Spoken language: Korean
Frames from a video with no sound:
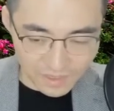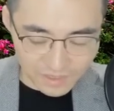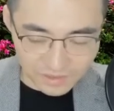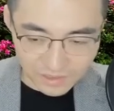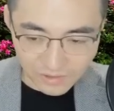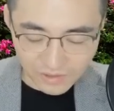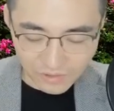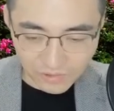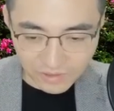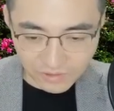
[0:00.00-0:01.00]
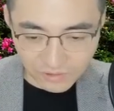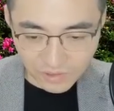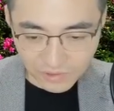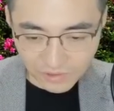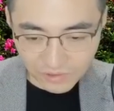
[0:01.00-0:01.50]
작년 레고랜드도
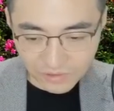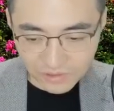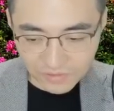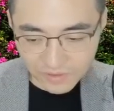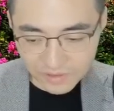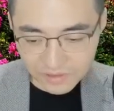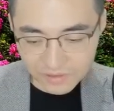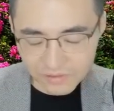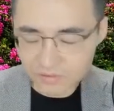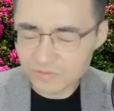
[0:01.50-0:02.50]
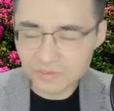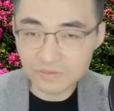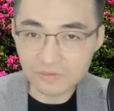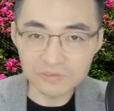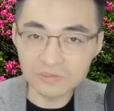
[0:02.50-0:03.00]
한번 터졌지만 이게
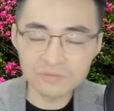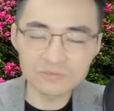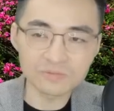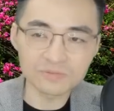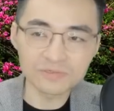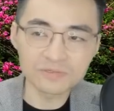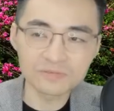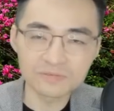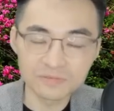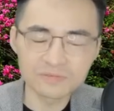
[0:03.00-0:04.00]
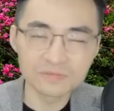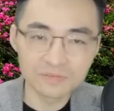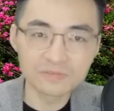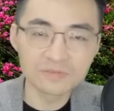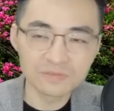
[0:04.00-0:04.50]
터지면요 걷잡을 수가 없어요.
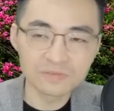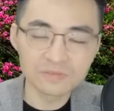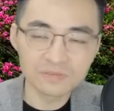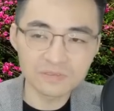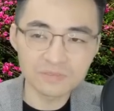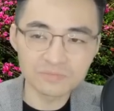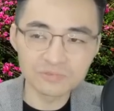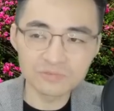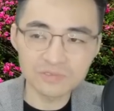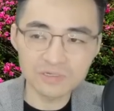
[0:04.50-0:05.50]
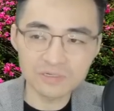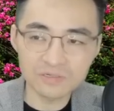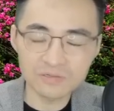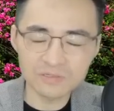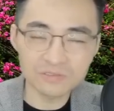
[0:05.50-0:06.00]
그러니까 부동산
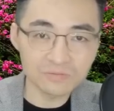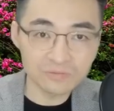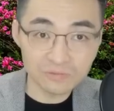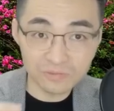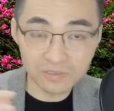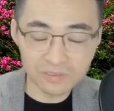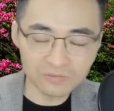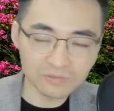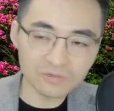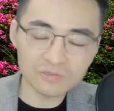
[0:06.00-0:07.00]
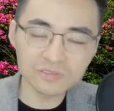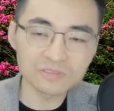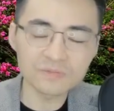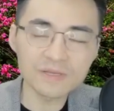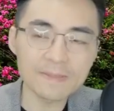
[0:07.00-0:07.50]
가격이 지금 요새 계속
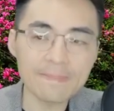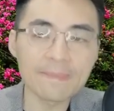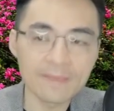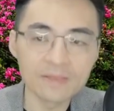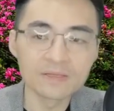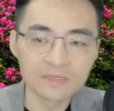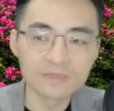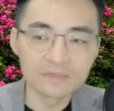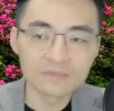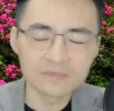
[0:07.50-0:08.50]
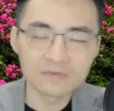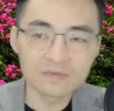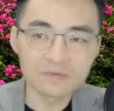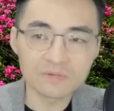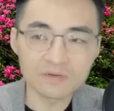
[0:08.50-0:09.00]
떨어지지만
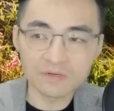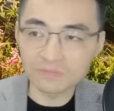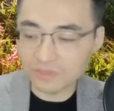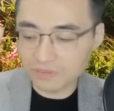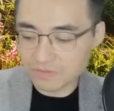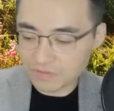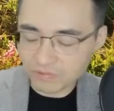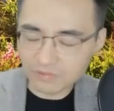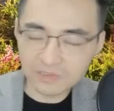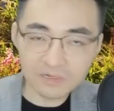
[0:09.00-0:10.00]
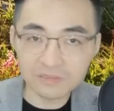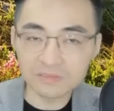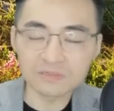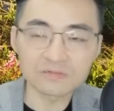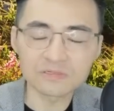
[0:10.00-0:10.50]
이게 막 갑자기 막 폭락을
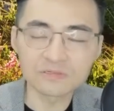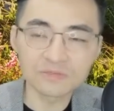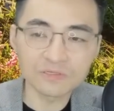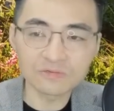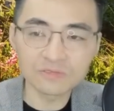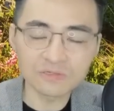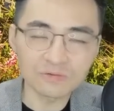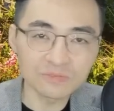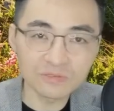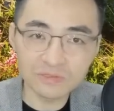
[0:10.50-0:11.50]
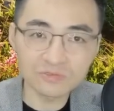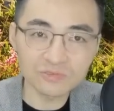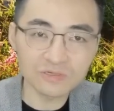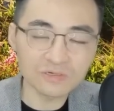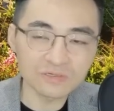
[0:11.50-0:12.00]
한다거나 이러면 경제가 엄청난
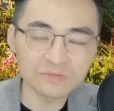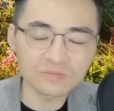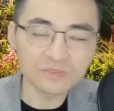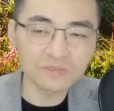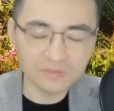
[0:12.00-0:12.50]
충격이 가해집니다.